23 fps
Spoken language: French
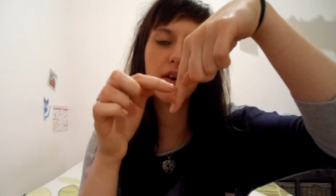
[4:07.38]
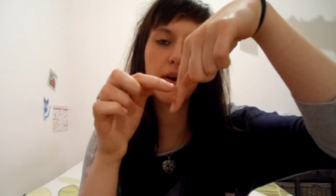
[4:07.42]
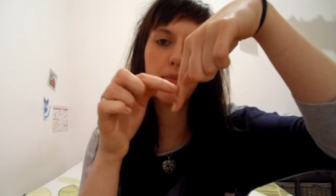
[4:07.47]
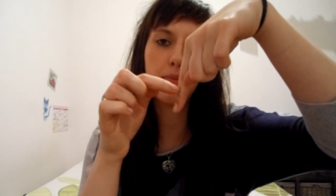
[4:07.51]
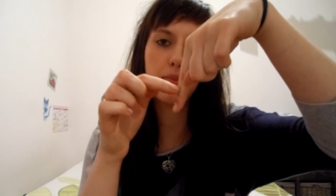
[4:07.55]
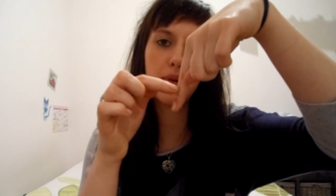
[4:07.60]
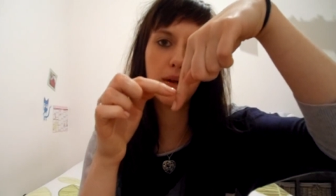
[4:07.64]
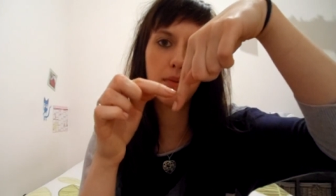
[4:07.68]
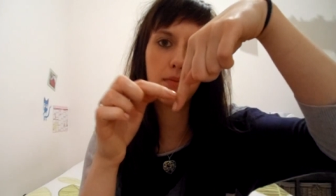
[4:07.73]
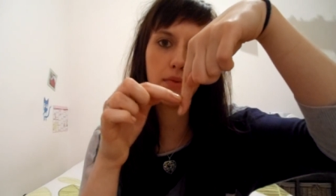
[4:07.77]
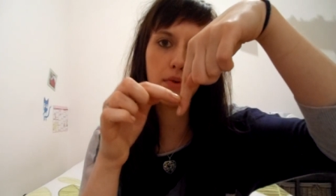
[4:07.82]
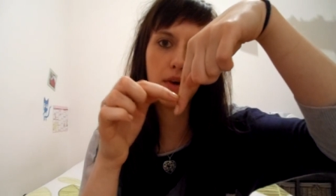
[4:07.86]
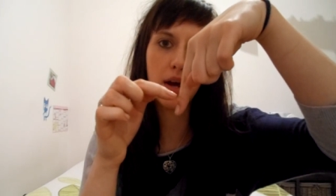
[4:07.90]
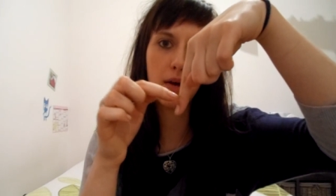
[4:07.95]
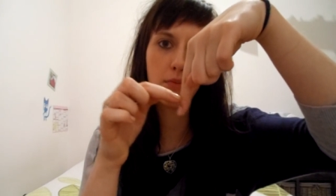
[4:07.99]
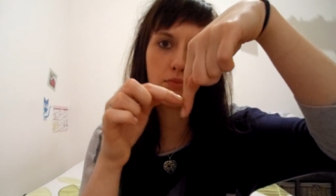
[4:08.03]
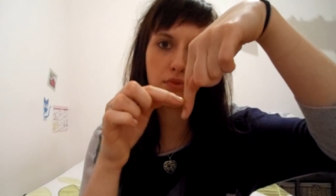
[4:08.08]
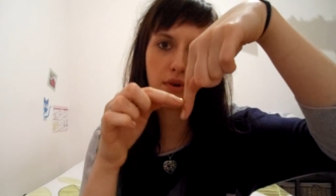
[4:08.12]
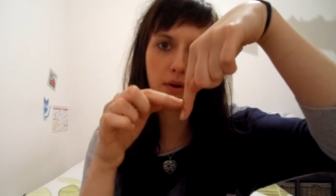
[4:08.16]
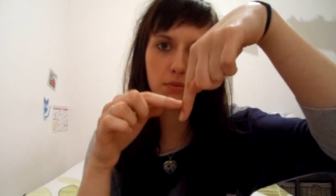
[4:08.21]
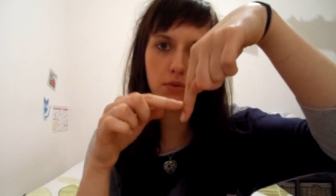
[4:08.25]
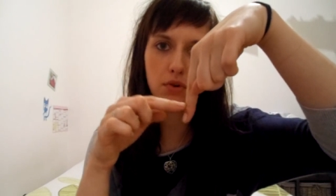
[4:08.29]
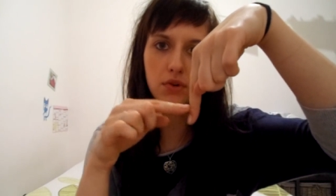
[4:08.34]
un,
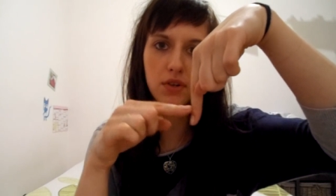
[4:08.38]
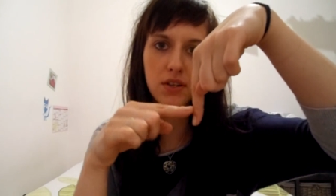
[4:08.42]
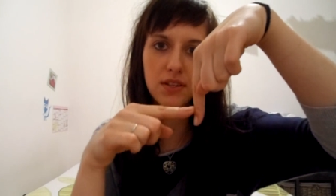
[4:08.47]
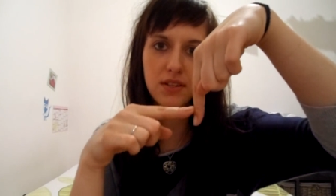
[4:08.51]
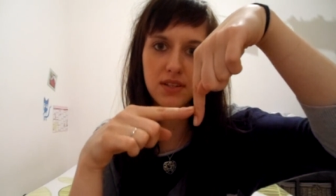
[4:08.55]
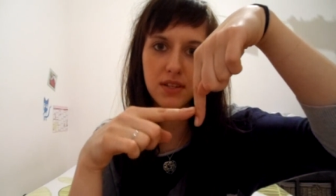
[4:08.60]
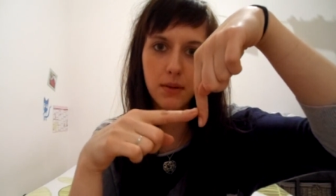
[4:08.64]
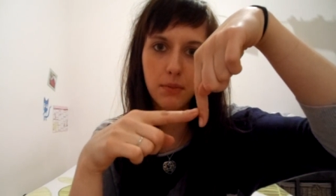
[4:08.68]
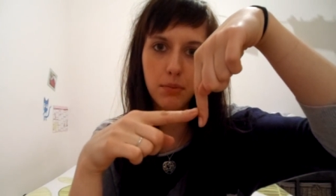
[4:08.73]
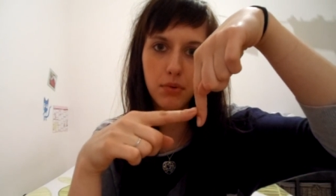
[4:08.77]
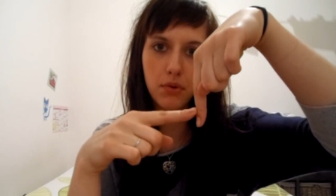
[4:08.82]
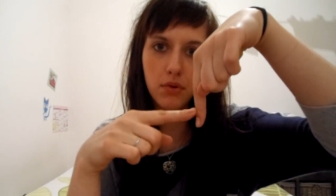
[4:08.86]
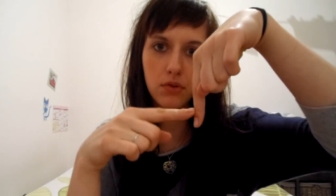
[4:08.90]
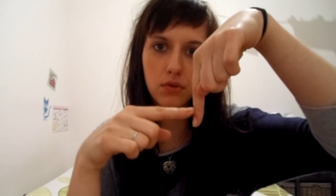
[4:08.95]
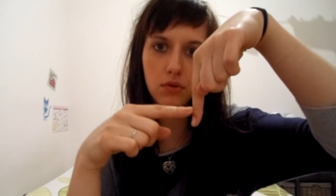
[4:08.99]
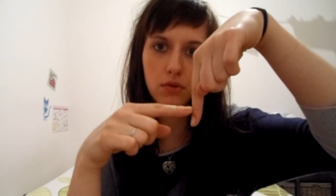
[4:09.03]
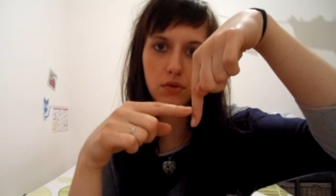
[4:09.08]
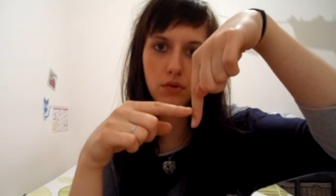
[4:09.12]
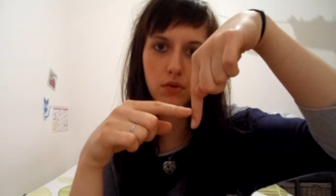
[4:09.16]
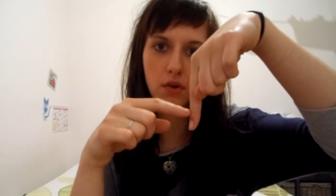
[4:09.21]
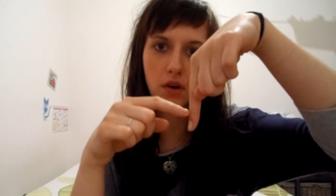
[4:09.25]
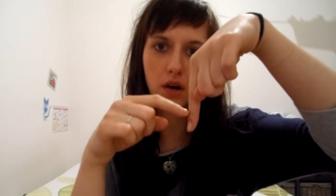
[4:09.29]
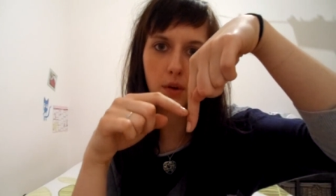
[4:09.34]
point blanc qui
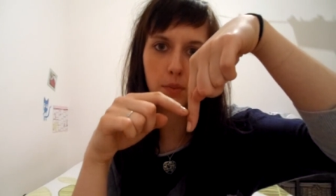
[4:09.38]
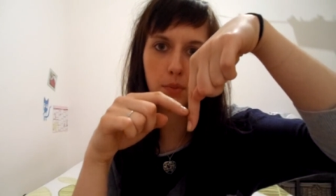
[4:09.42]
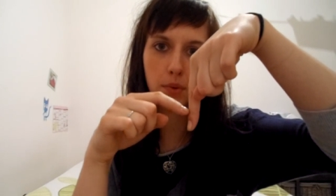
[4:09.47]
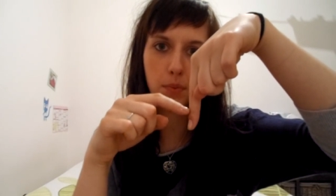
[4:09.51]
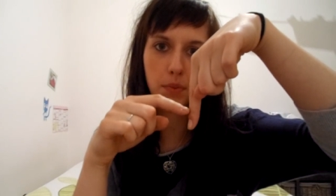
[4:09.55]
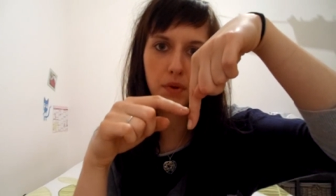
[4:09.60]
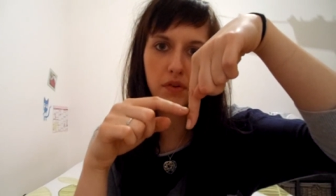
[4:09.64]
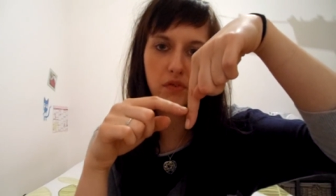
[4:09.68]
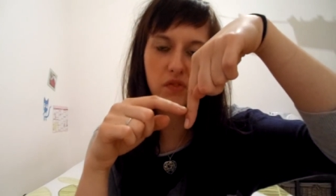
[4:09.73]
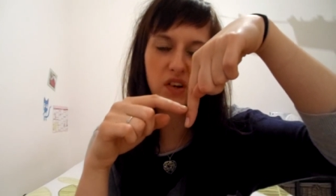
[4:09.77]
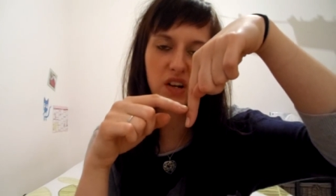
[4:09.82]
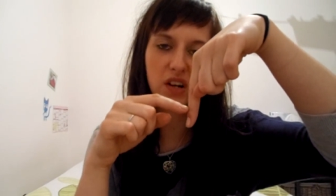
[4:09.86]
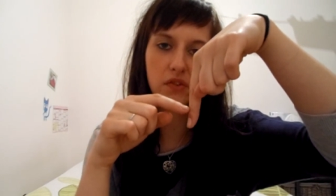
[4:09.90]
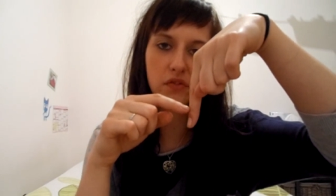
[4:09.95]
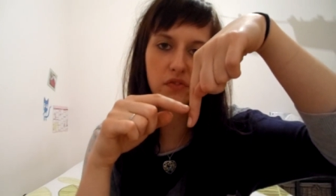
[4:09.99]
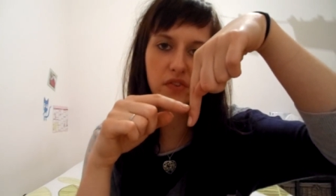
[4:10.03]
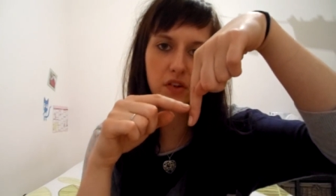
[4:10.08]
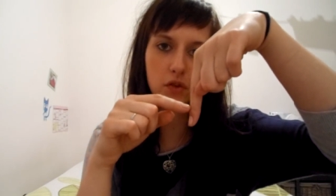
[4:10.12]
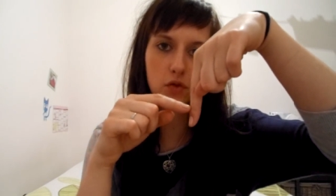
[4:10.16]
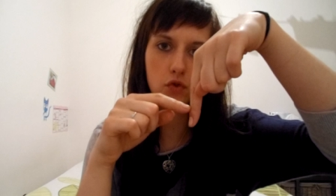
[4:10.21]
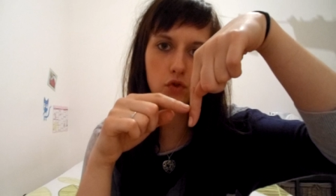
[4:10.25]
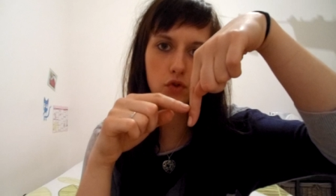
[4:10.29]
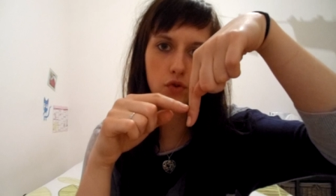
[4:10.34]
s'implante euh, à peu près vers la
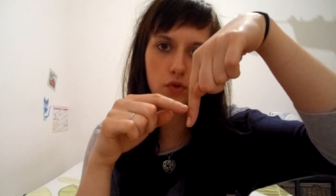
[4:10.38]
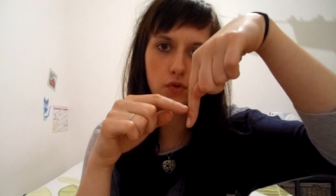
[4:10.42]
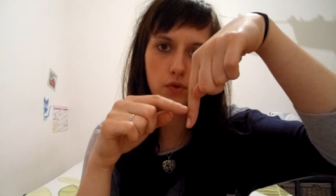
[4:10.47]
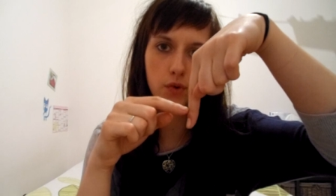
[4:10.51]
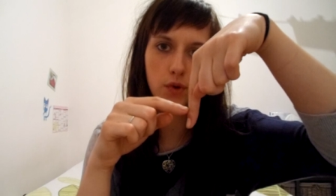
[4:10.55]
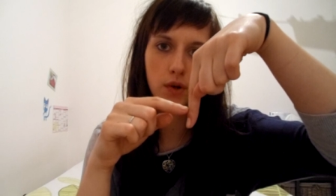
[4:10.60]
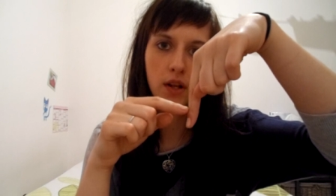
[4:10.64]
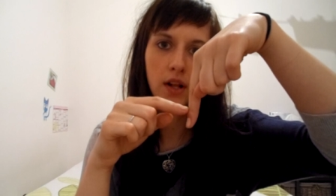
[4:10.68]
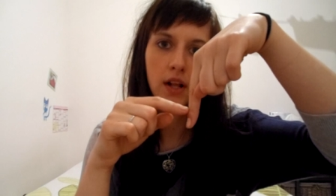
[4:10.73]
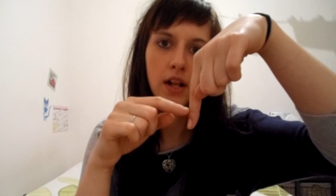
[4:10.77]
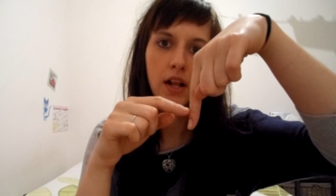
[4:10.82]
fin du cheveu.